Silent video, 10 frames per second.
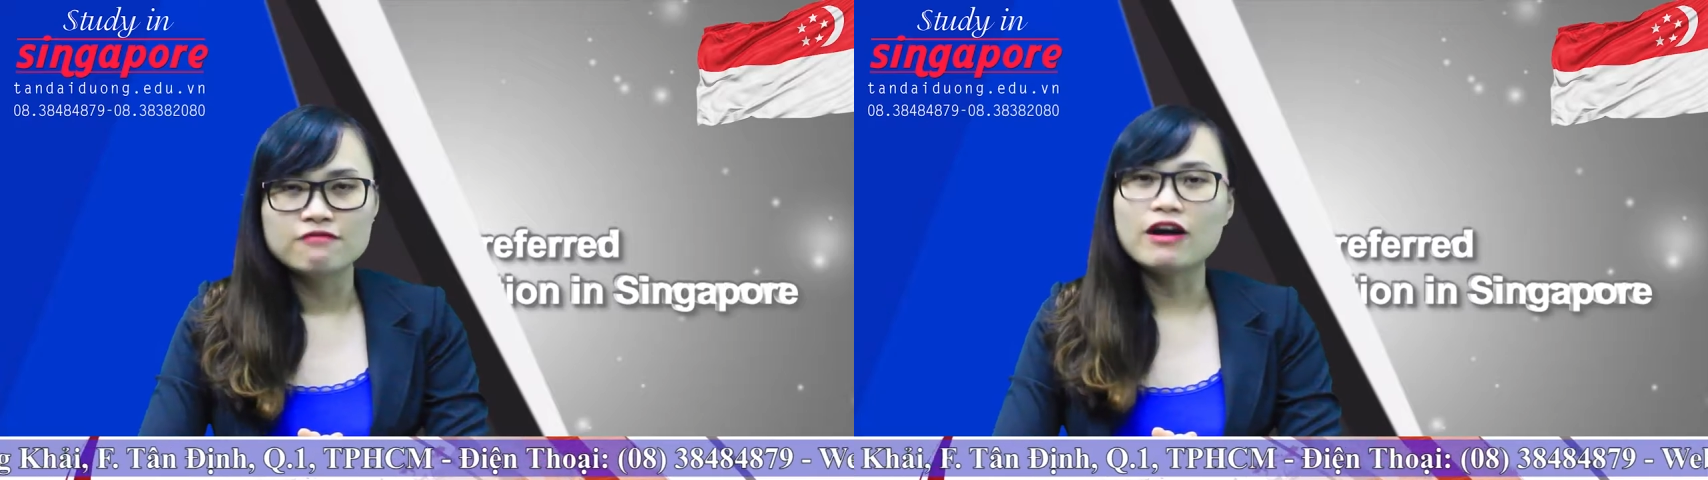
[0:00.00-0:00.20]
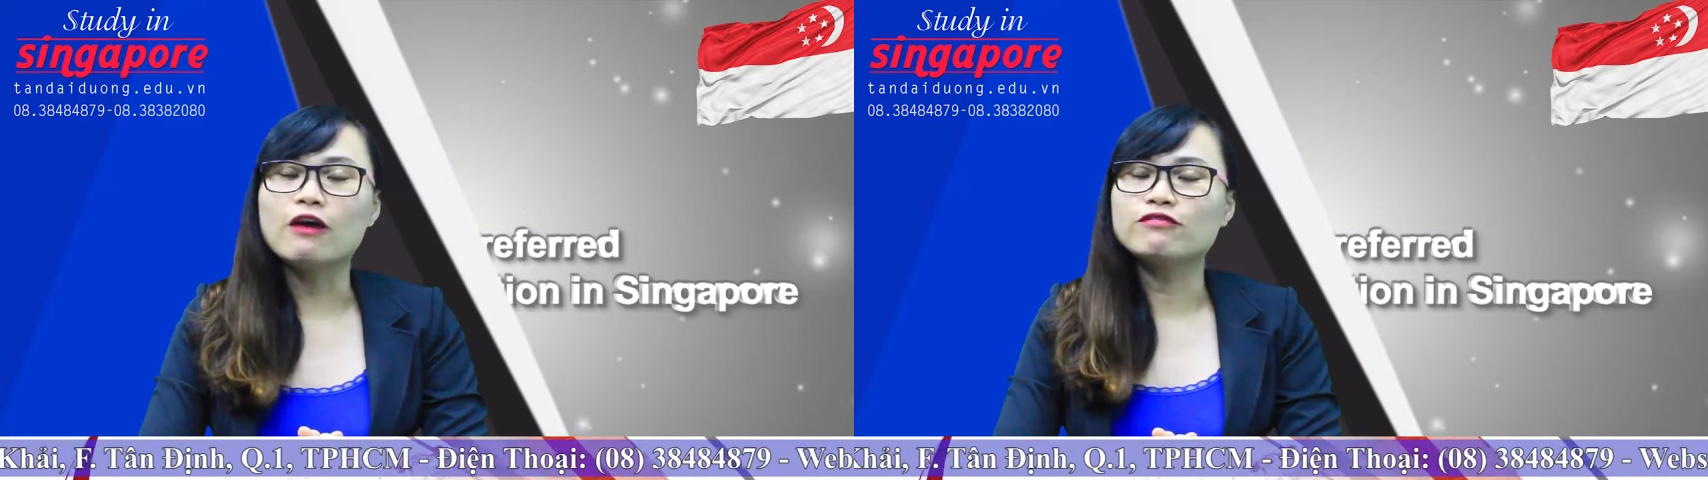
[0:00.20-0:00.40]

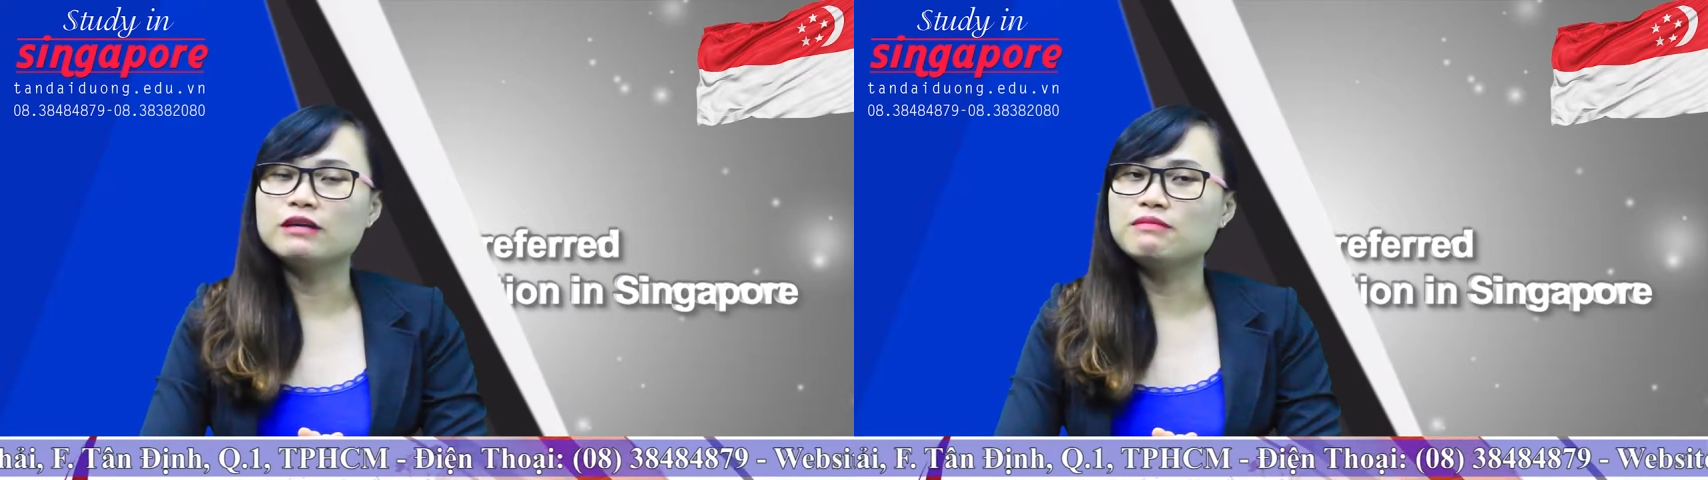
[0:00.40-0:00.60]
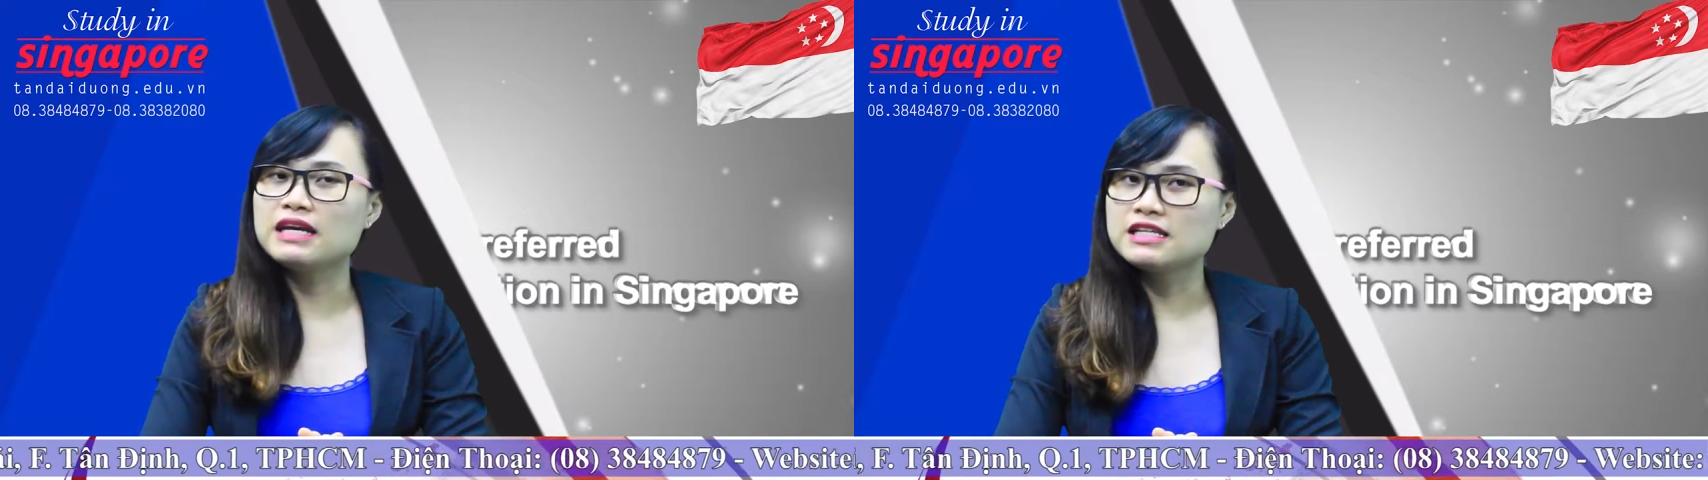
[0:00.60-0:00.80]
Và Học
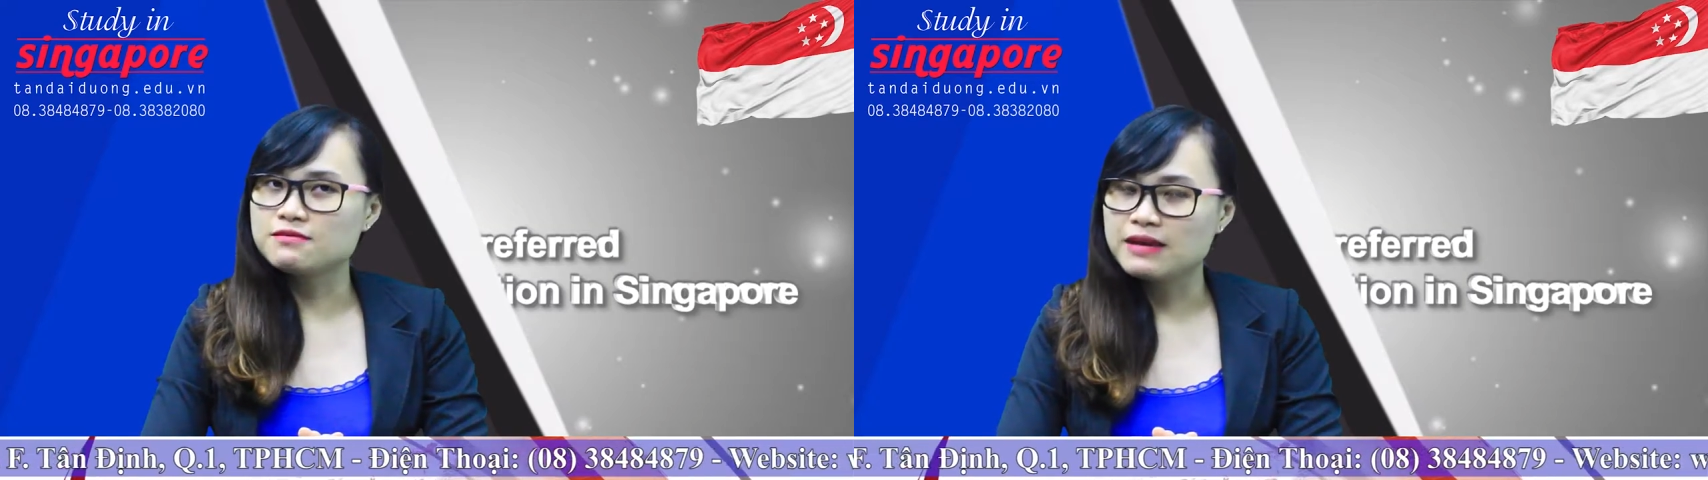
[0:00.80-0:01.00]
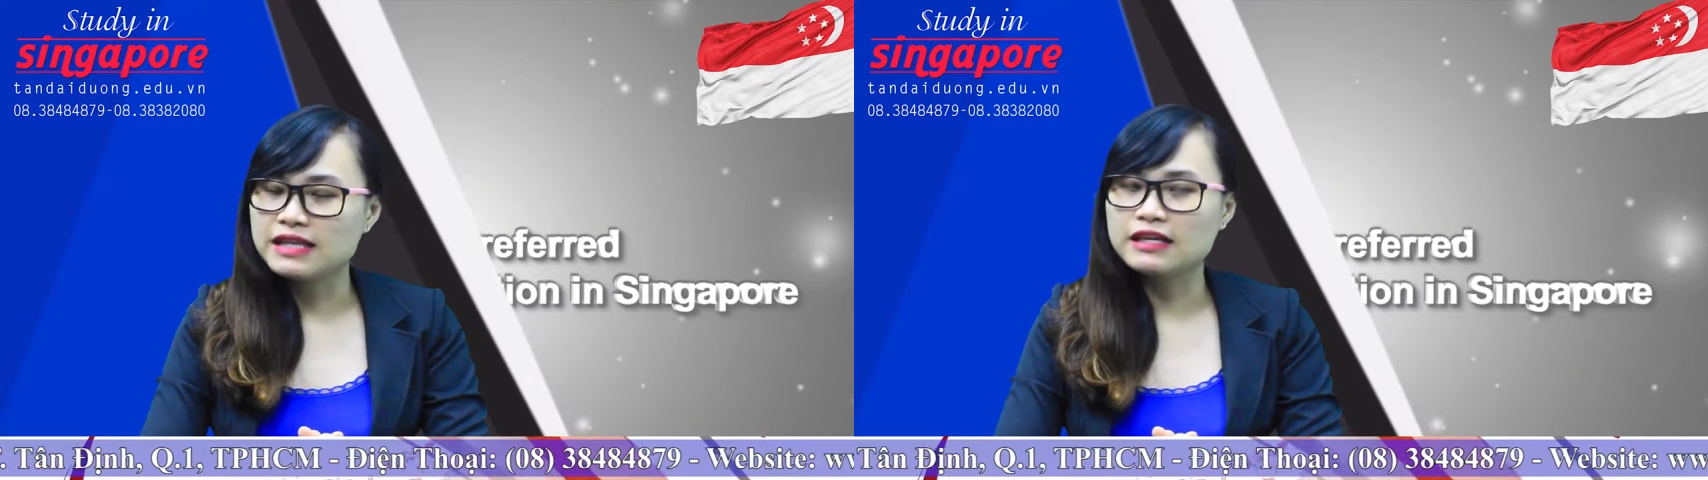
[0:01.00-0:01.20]
viện
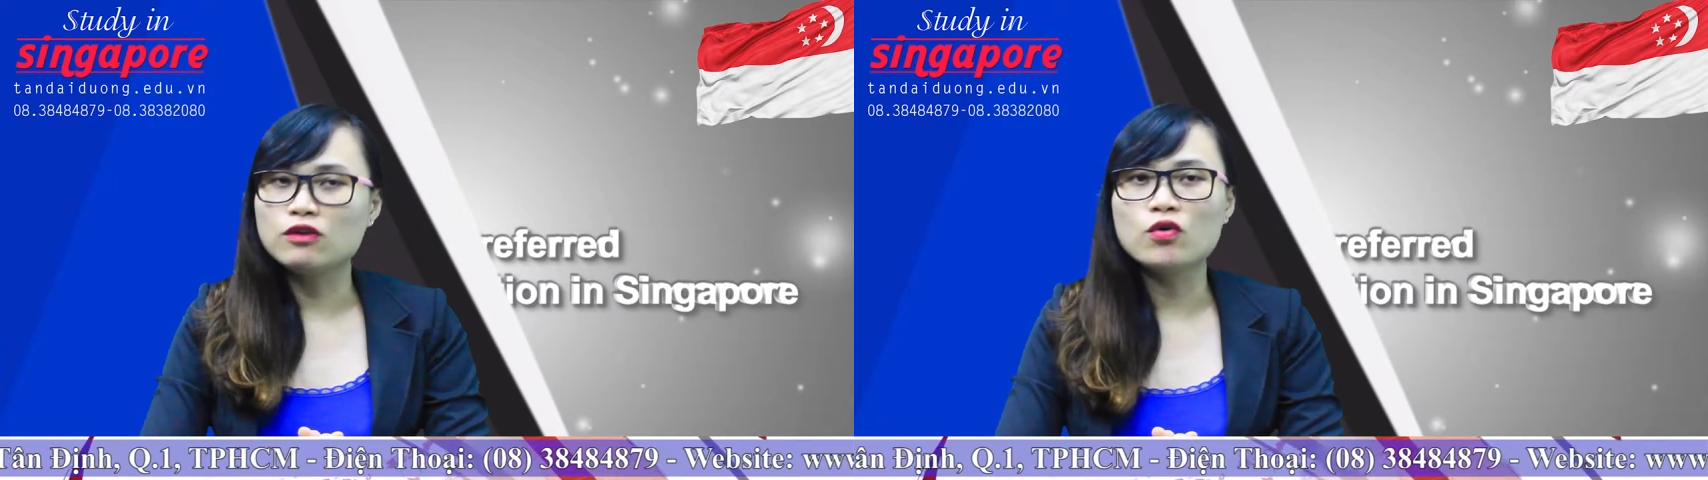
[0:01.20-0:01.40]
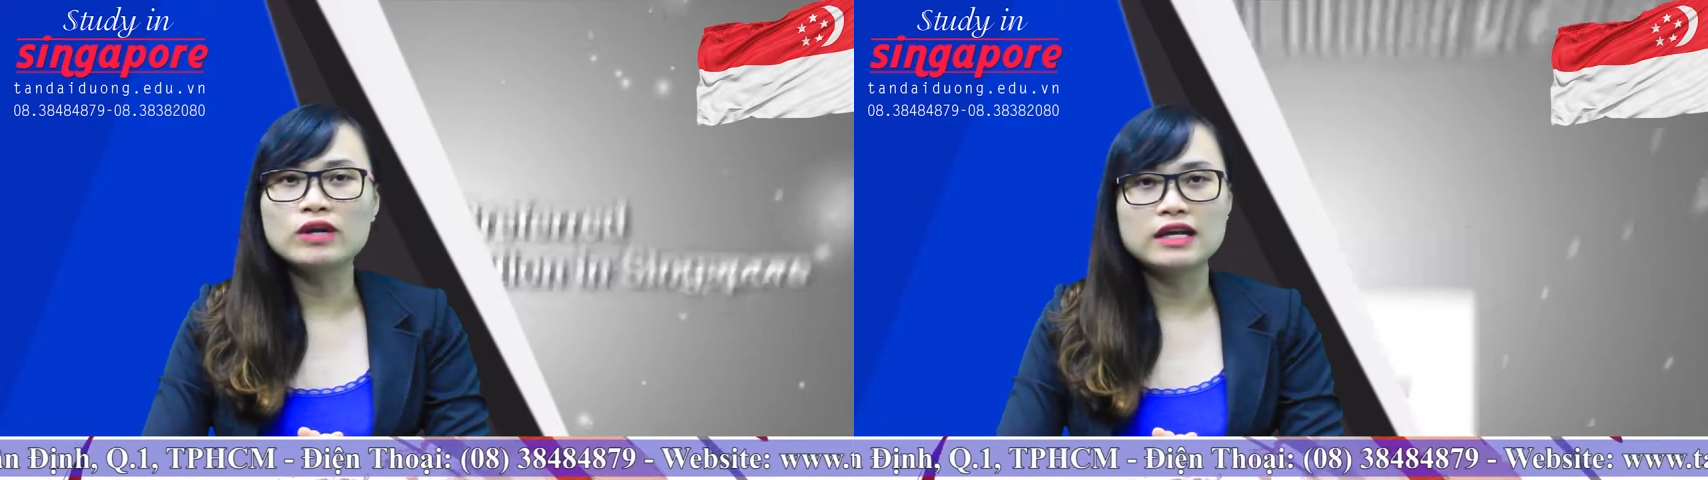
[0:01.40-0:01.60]
BSB thì luôn